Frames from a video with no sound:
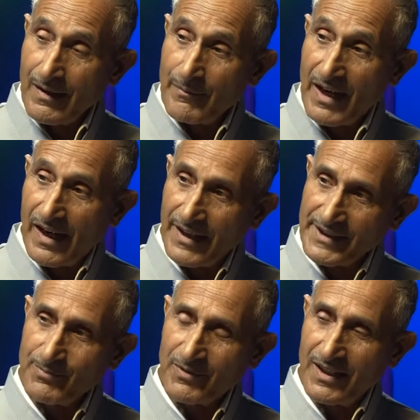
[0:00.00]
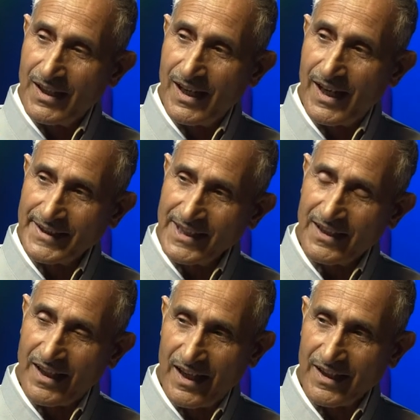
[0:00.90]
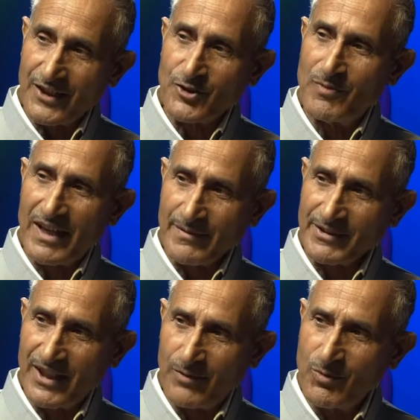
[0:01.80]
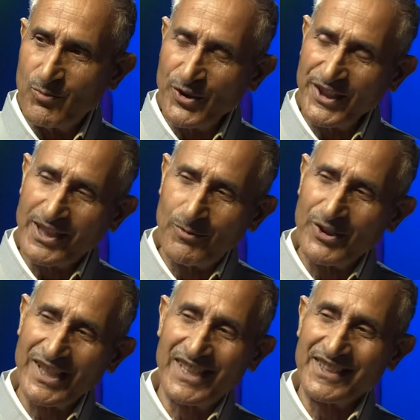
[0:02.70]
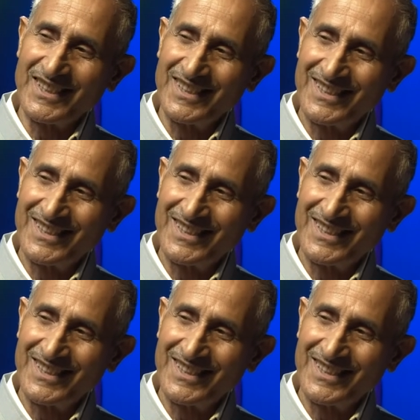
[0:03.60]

मैं आदि आदि काल का जो मानव था वो मूड ही था वो क्या था